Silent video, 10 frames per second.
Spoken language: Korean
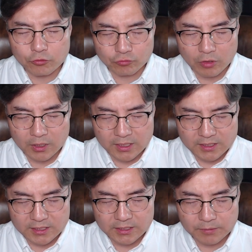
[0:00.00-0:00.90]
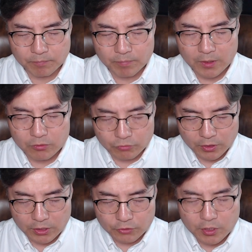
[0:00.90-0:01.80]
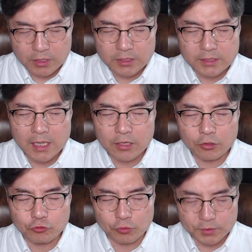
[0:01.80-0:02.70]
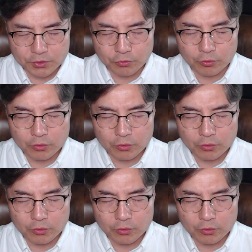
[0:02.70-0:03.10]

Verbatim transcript: 준 것 같이 우리의 죄를 사여 주옵시고